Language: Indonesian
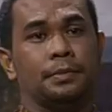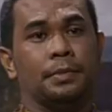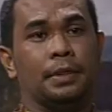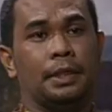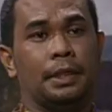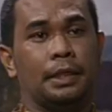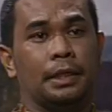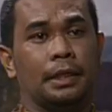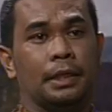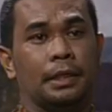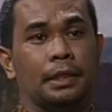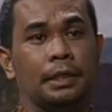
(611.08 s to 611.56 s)

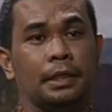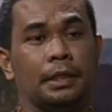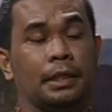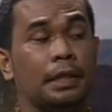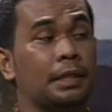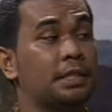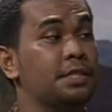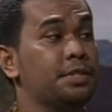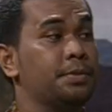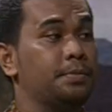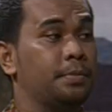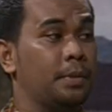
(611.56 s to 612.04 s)
memberikan
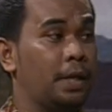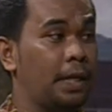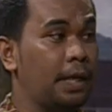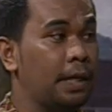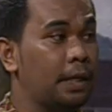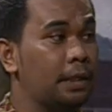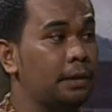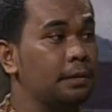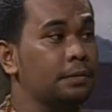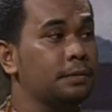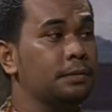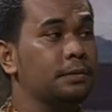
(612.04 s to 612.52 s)
kain
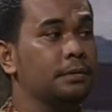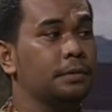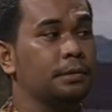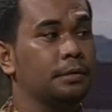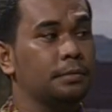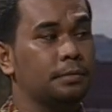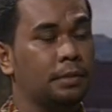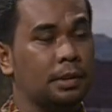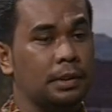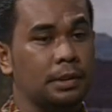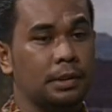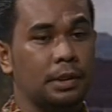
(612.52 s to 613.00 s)
sembayang
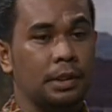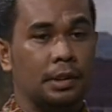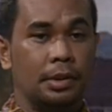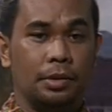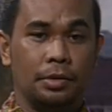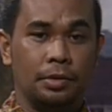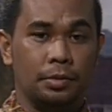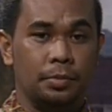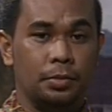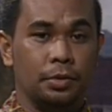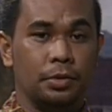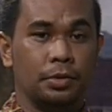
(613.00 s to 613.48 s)
pada saat
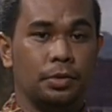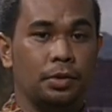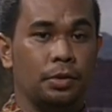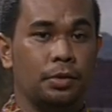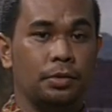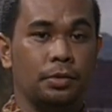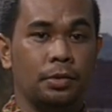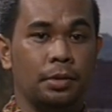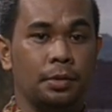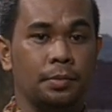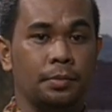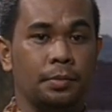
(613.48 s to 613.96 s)
itu
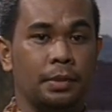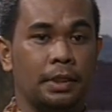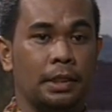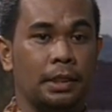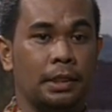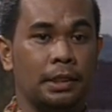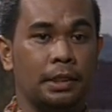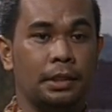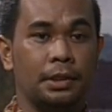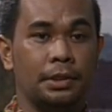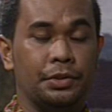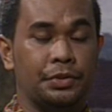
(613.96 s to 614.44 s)
Puskor juga
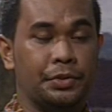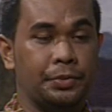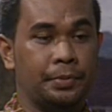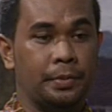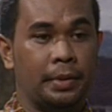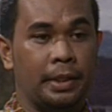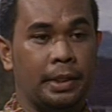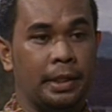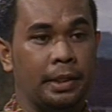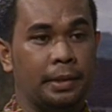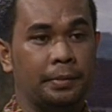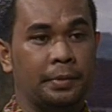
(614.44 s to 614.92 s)
memberikan kain
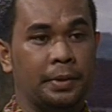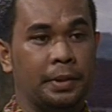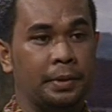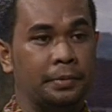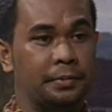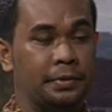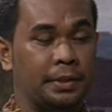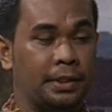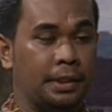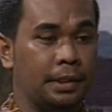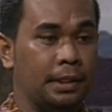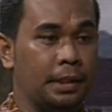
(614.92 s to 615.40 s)
sembahyang kepada
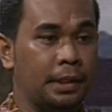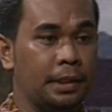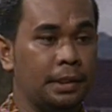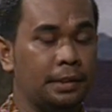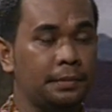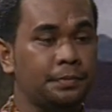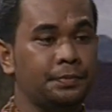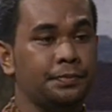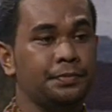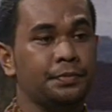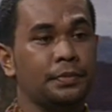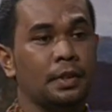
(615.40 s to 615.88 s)
mereka.
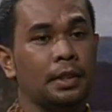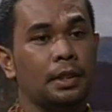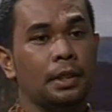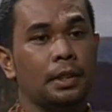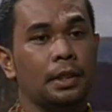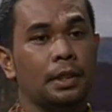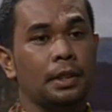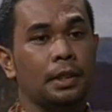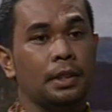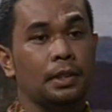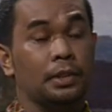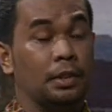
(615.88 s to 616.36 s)

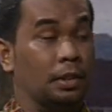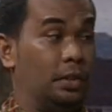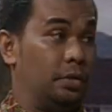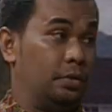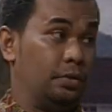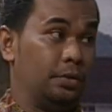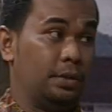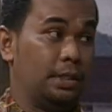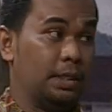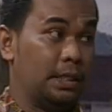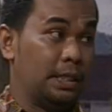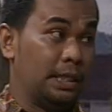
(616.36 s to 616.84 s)

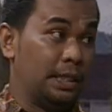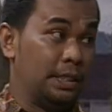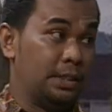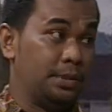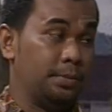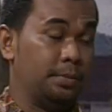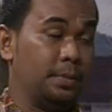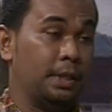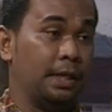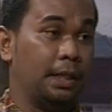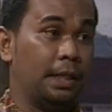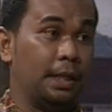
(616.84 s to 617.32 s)
Tentunya kain
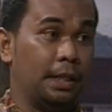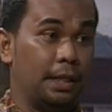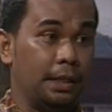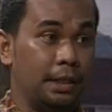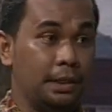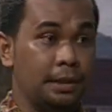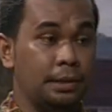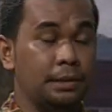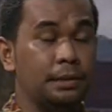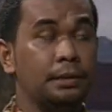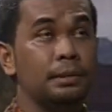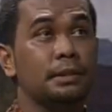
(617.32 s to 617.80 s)
sembahyang
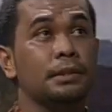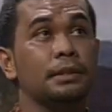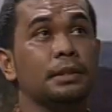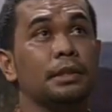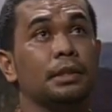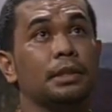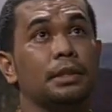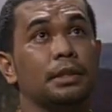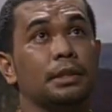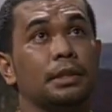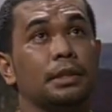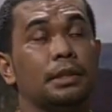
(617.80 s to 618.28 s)
ini
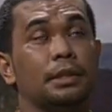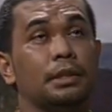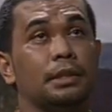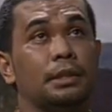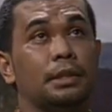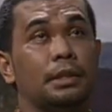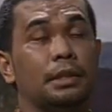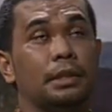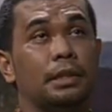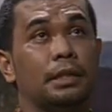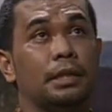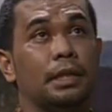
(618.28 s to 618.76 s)

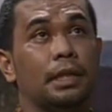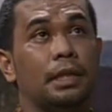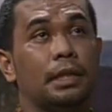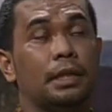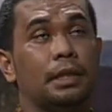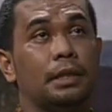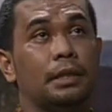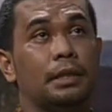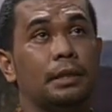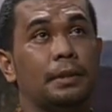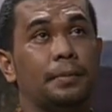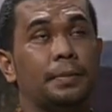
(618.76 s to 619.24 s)

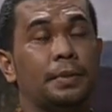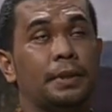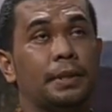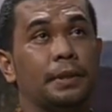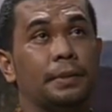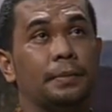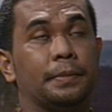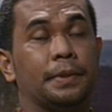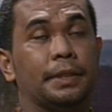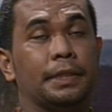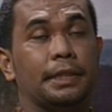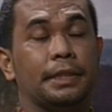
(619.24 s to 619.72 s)
tidak apa
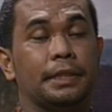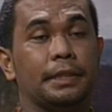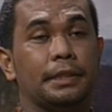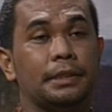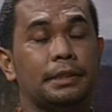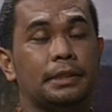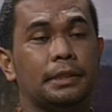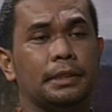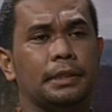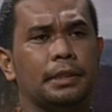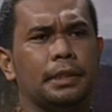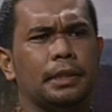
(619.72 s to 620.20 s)
namanya
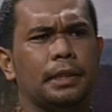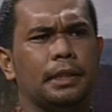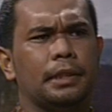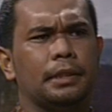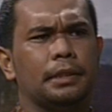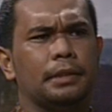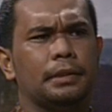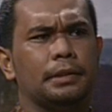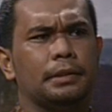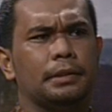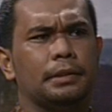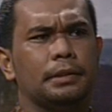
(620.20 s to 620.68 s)
tidak
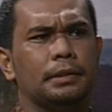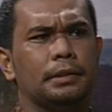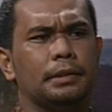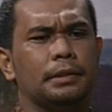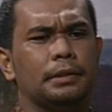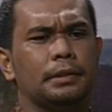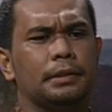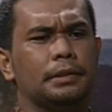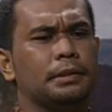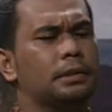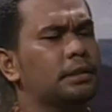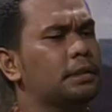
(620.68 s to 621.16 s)

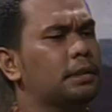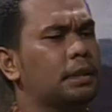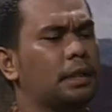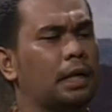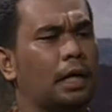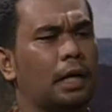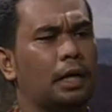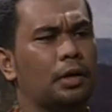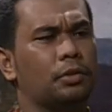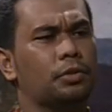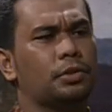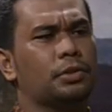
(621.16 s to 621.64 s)
uh,
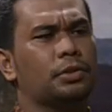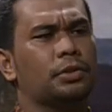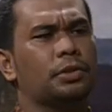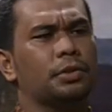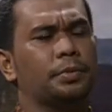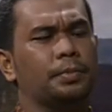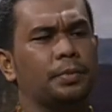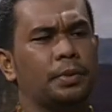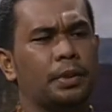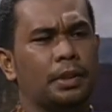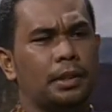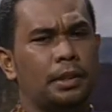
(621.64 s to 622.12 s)
harus
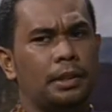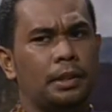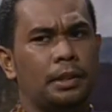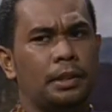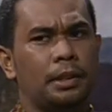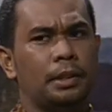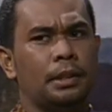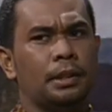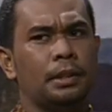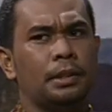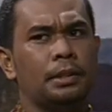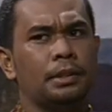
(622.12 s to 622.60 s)

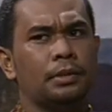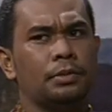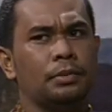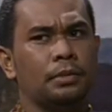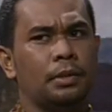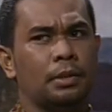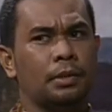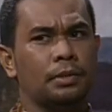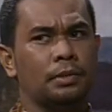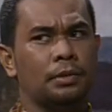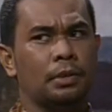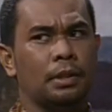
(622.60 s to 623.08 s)
seperti
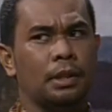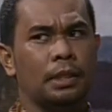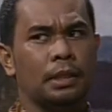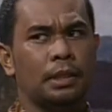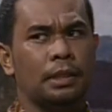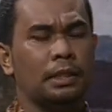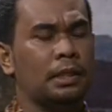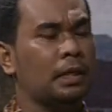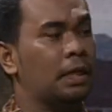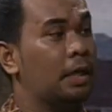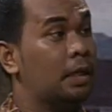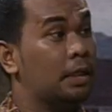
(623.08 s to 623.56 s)
saudara-saudara
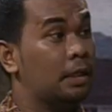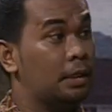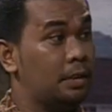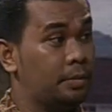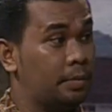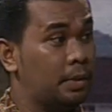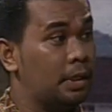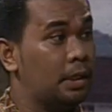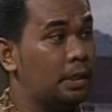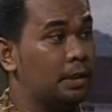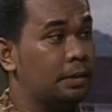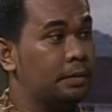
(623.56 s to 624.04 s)
kita yang ada di
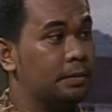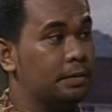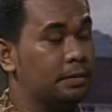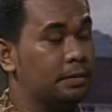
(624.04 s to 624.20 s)
Bali.